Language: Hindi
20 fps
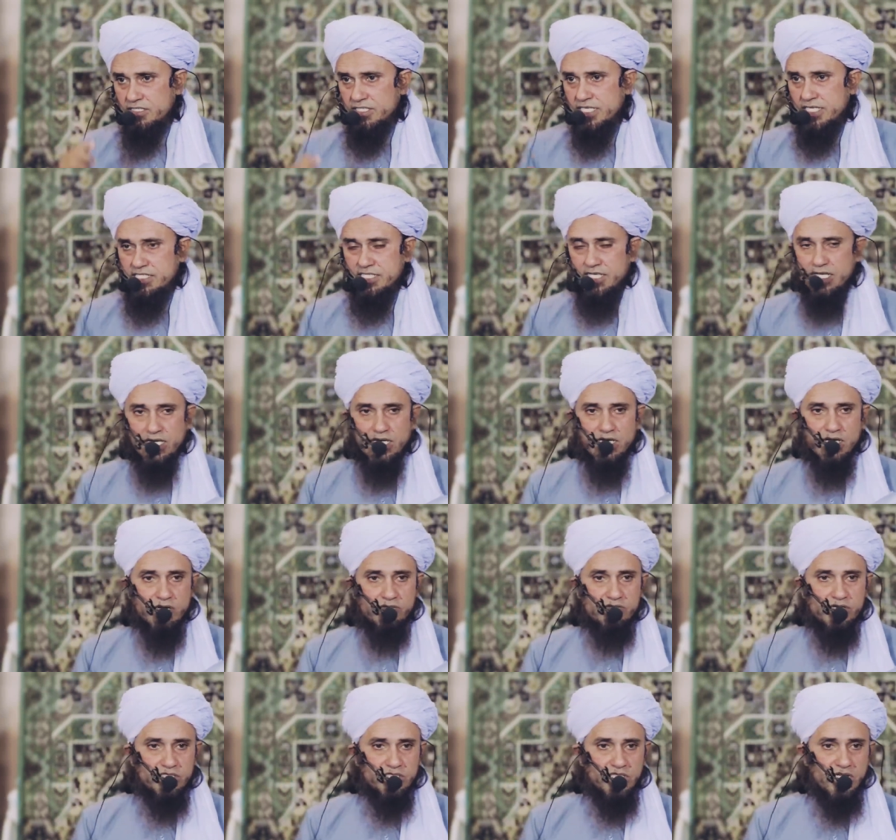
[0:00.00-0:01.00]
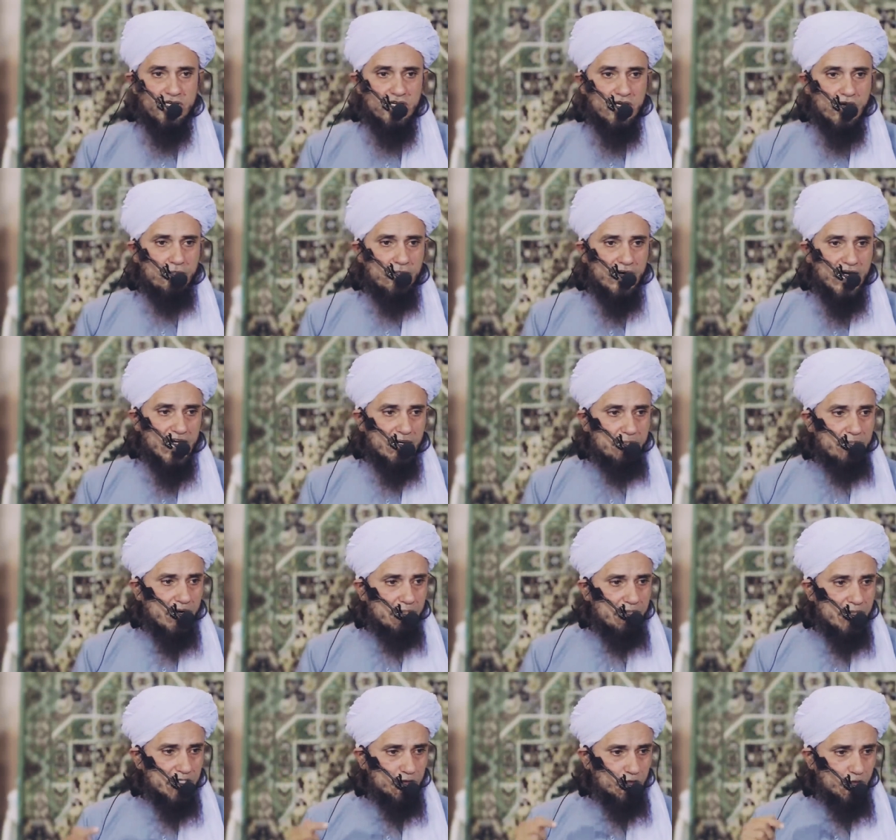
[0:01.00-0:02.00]
जैसे ख़वातीन का बाइक
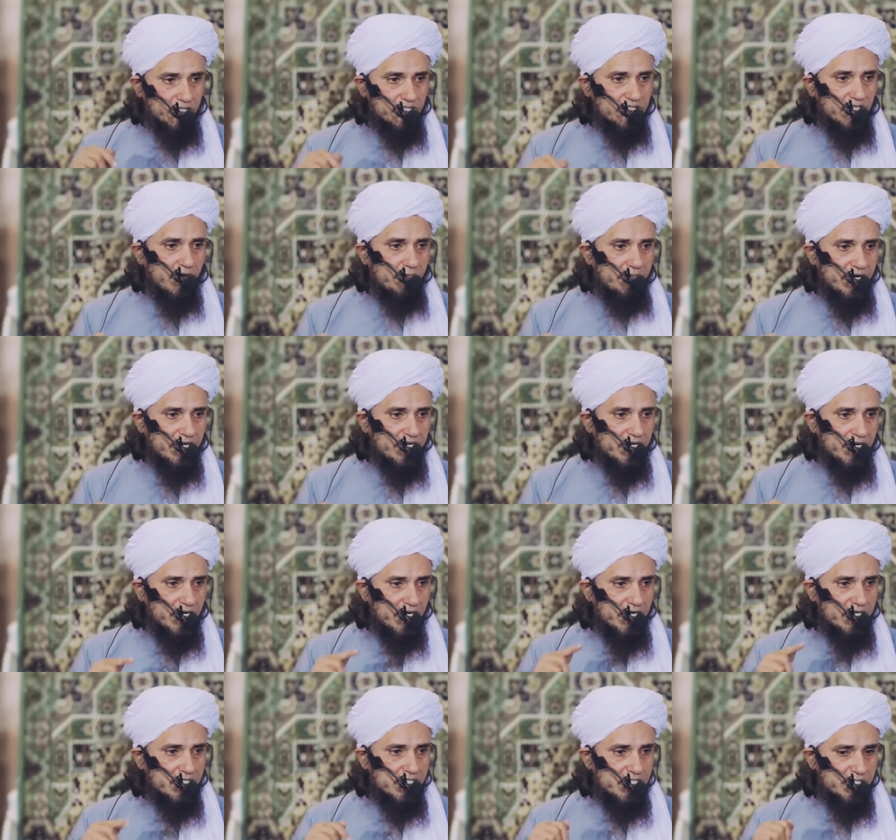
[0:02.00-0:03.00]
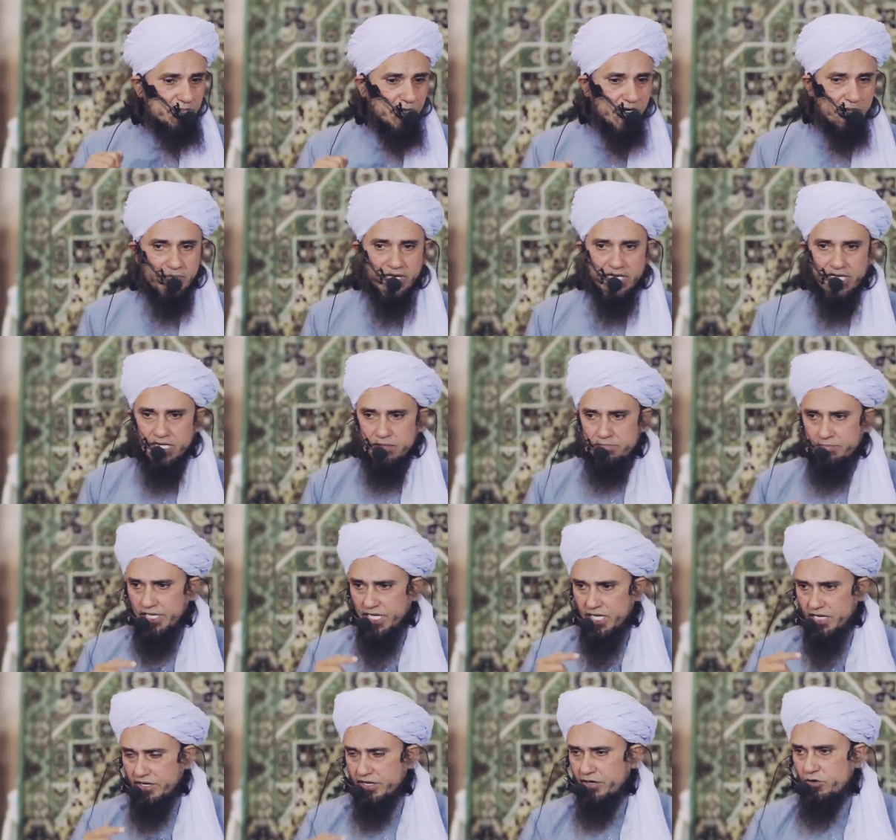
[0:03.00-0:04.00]
पर मर्दों की तरह बैठना इस पर मैंने एक
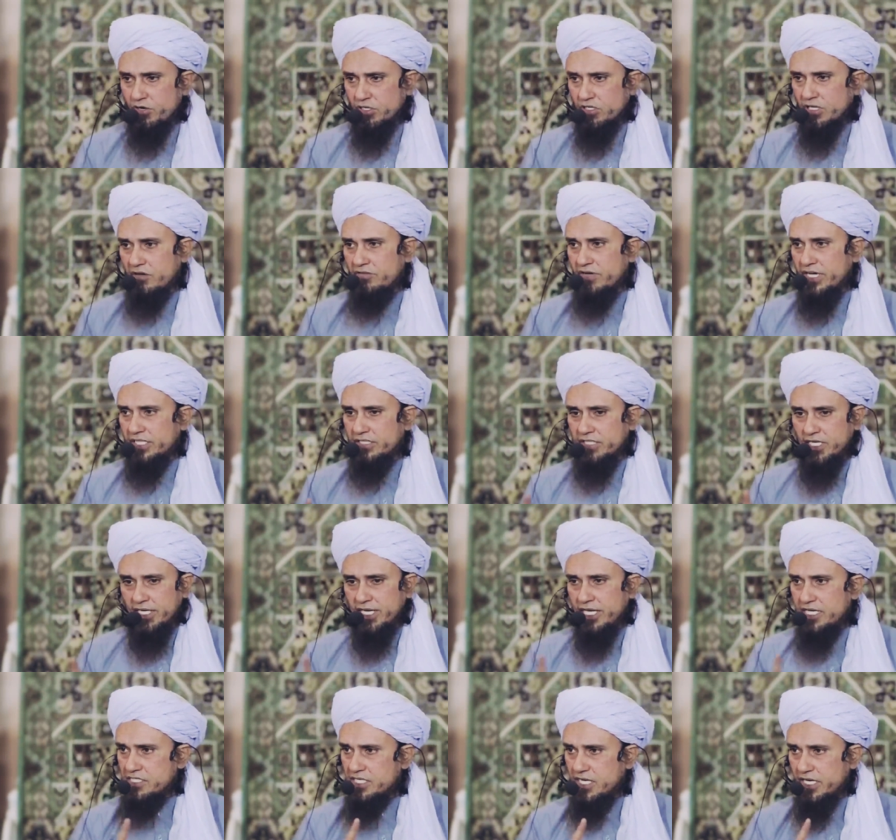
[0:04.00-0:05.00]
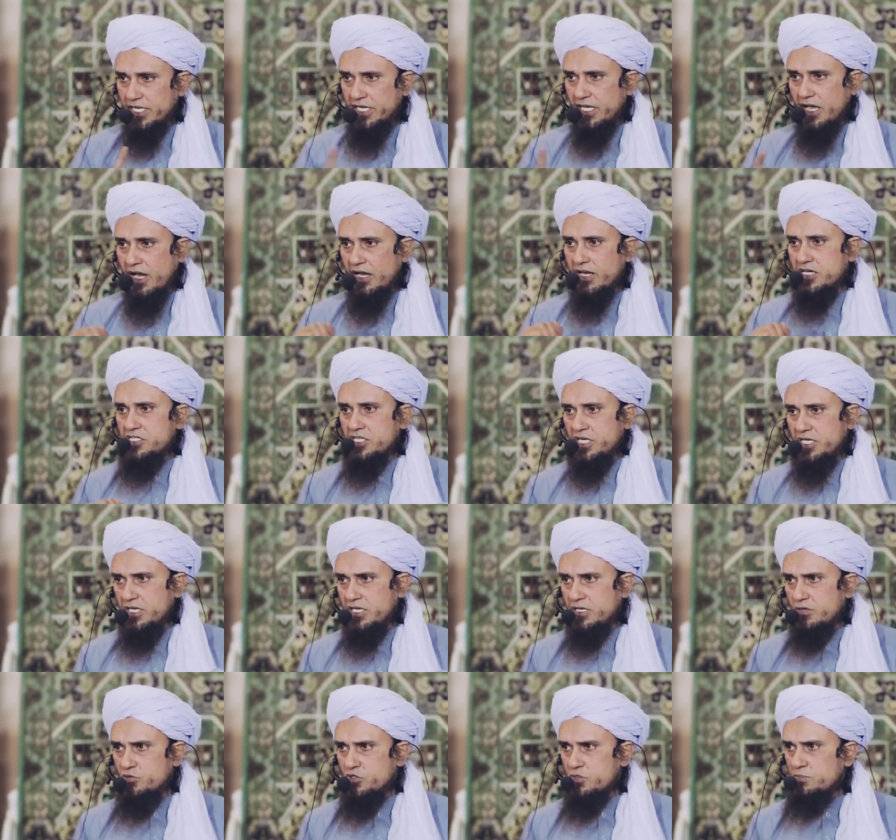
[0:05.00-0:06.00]
बयान रिकॉर्ड करवाया था कि ऐसा नहीं करना
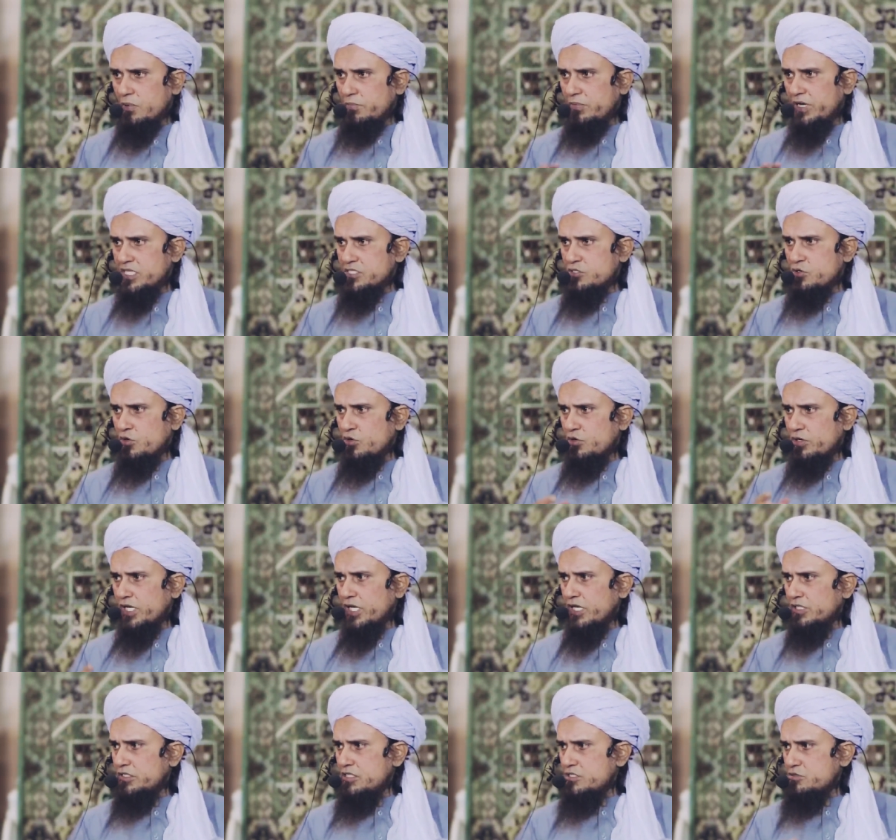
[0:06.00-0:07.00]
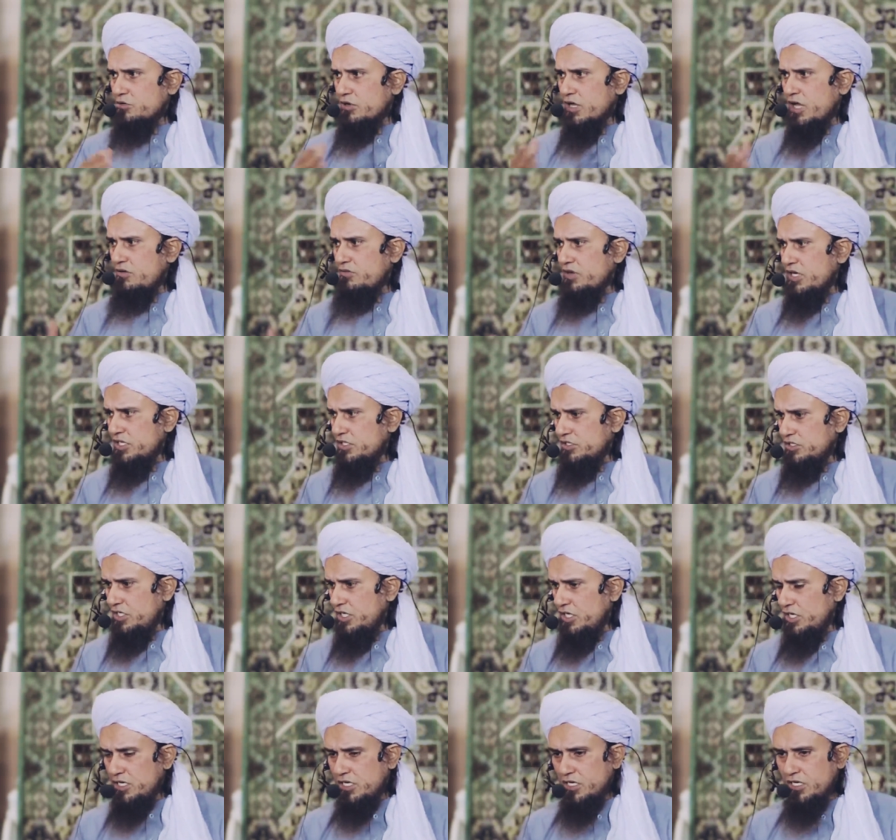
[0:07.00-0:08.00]
चाहिए उस पर बाज़ लोगों ने हदीसों के हवाले
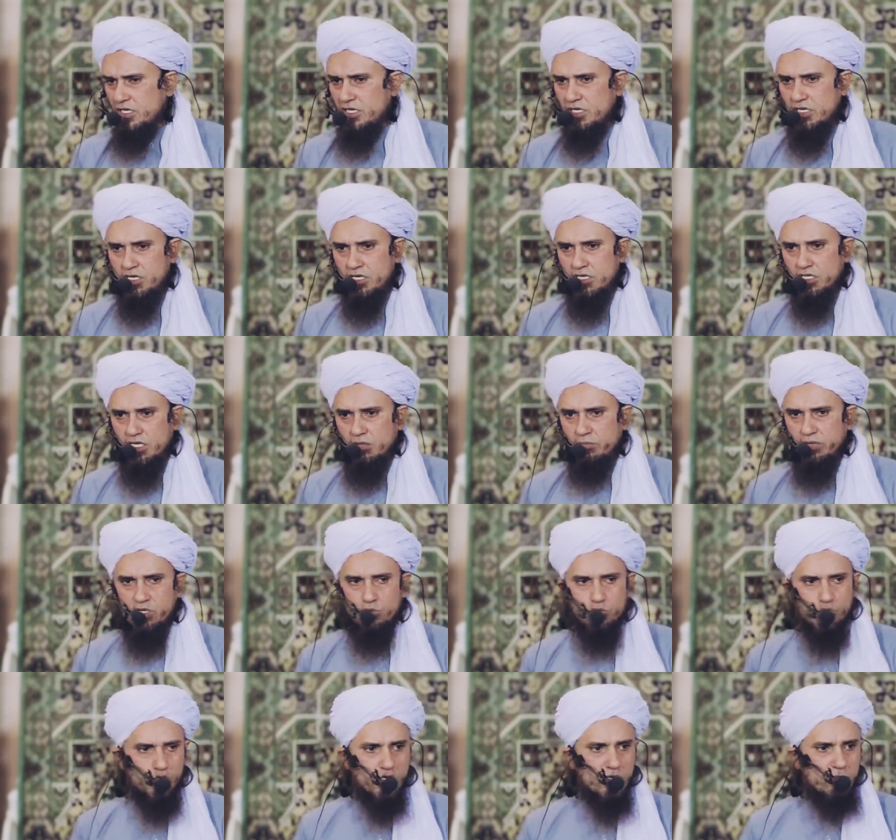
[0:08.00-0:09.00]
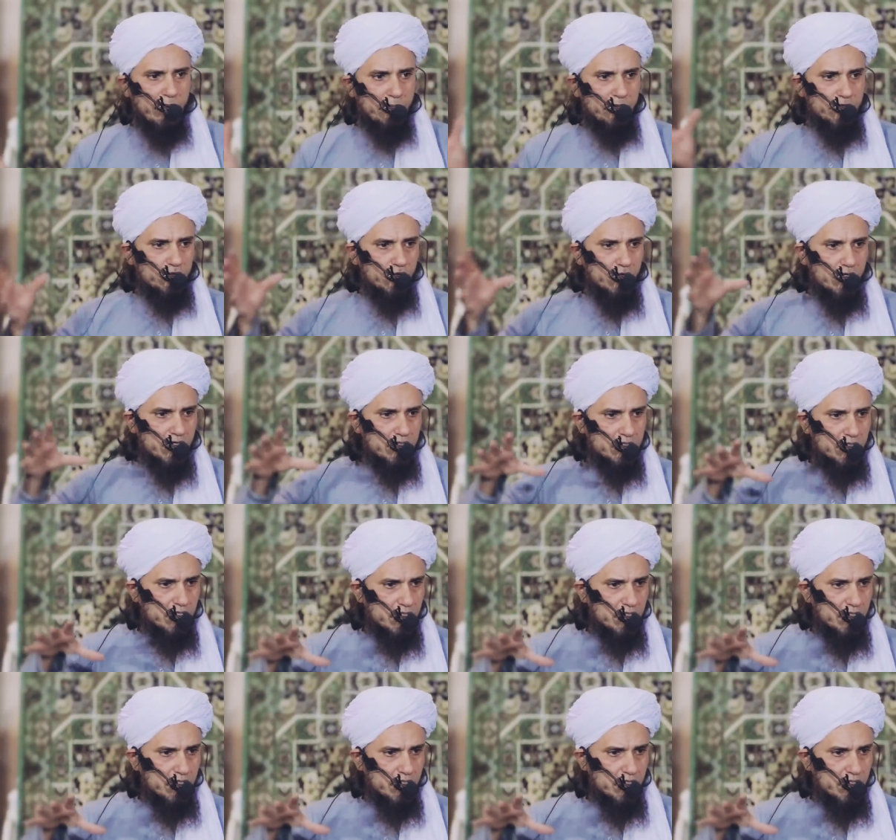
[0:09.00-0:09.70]
दिए कि भाई ऊँट पर भी तो